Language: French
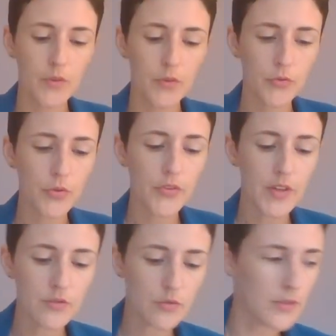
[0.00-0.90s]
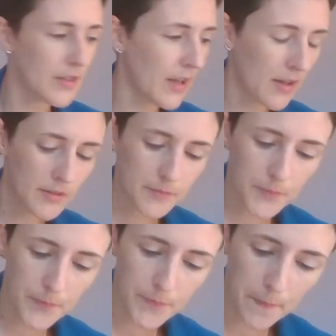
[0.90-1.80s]
sur cette journée-là,
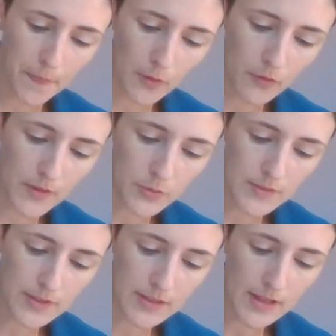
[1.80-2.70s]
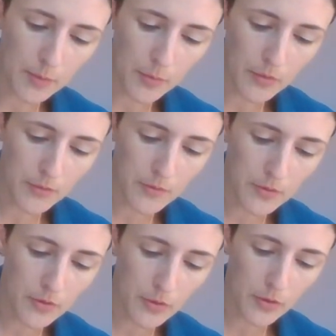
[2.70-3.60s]
on va noter clairement
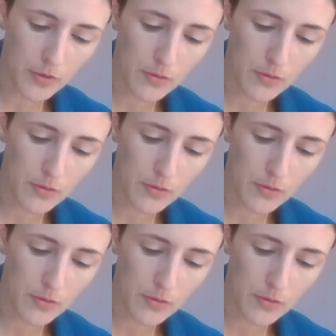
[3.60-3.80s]
que